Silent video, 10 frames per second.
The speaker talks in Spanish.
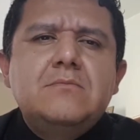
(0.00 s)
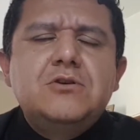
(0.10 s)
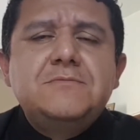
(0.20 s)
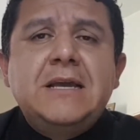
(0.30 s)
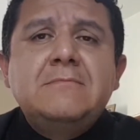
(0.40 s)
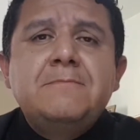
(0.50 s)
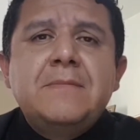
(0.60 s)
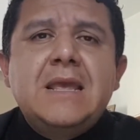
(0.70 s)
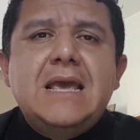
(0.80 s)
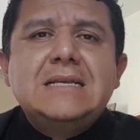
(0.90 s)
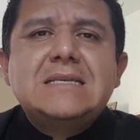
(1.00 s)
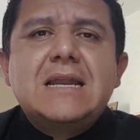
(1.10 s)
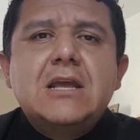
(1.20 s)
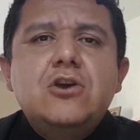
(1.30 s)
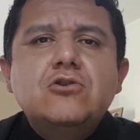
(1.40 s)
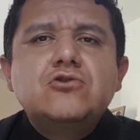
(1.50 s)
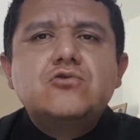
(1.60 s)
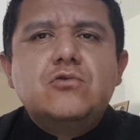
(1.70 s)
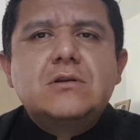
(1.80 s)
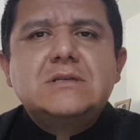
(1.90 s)
Pues bien, esta región
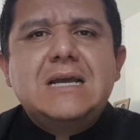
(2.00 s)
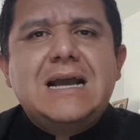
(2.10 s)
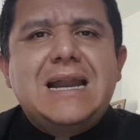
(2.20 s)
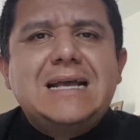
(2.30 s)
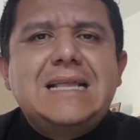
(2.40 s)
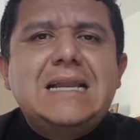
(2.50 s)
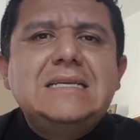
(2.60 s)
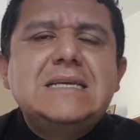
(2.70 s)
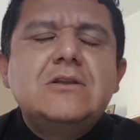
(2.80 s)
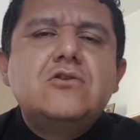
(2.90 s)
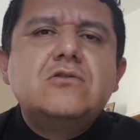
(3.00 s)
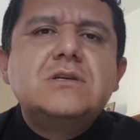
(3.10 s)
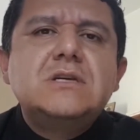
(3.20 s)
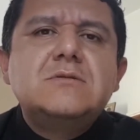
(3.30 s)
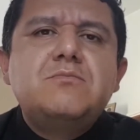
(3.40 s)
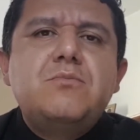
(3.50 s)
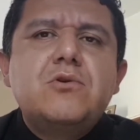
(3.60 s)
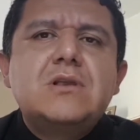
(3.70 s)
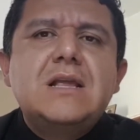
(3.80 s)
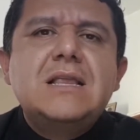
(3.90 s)
sur se caracteriza entonces
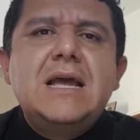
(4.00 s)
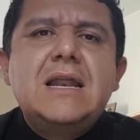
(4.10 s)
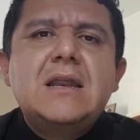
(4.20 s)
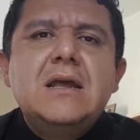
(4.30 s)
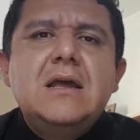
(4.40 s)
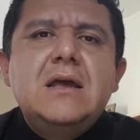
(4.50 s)
por tener